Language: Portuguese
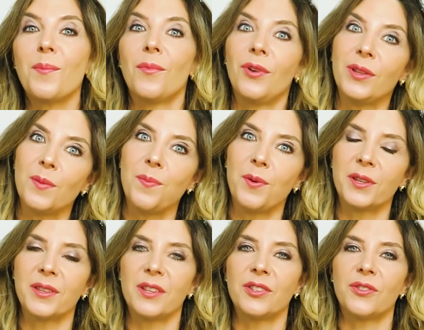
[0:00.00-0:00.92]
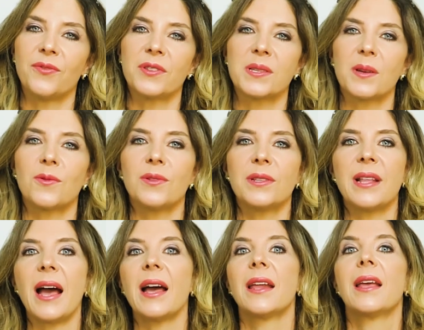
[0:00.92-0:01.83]
é muito importante você
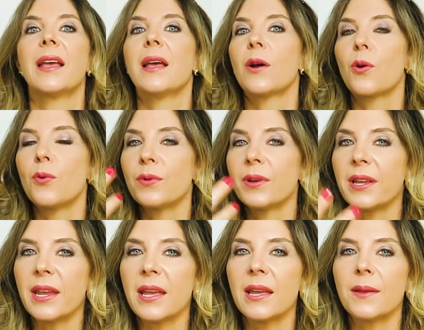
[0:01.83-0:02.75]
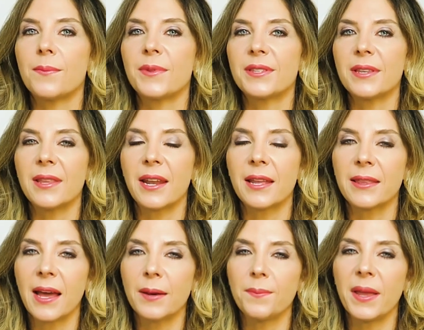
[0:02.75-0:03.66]
cuidar com cremes,
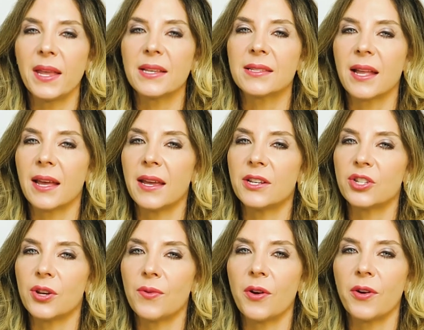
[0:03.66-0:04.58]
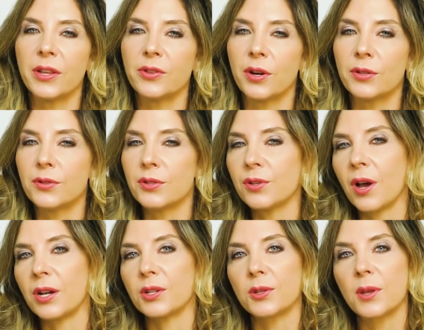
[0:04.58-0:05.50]
hidratar bem essa região ao redor dos
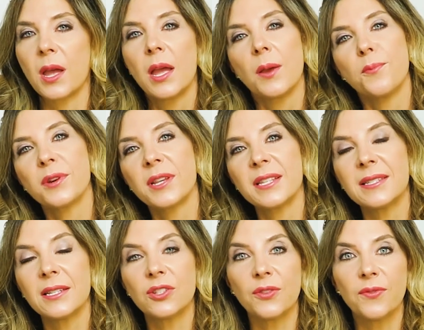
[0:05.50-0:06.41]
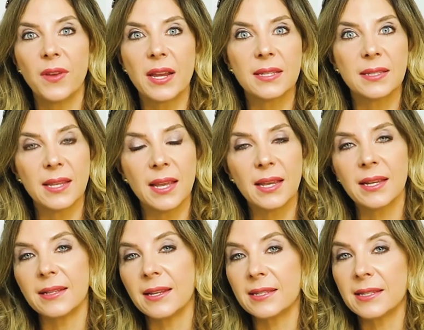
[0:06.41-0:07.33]
olhos, porque se estiver
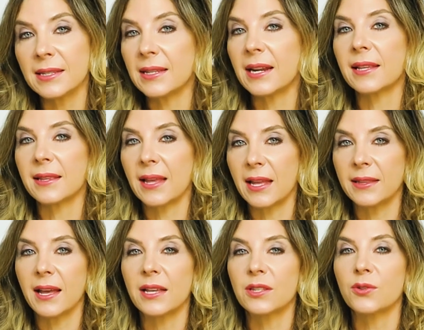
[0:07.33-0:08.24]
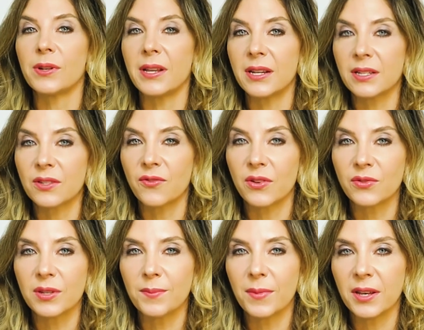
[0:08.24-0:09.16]
seca, desidratada, as olheiras
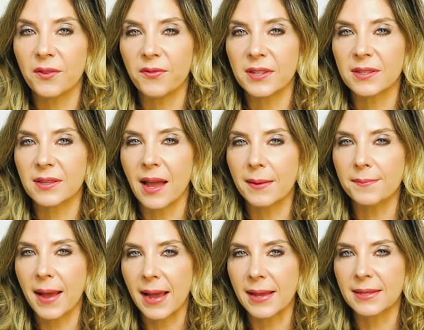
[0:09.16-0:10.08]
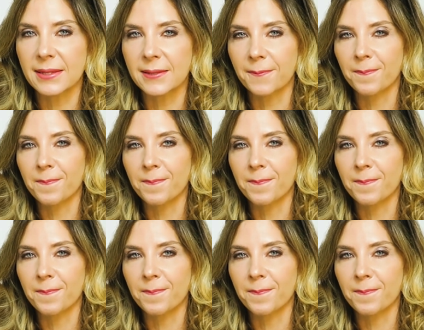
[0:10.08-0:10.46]
vão se manifestar mais.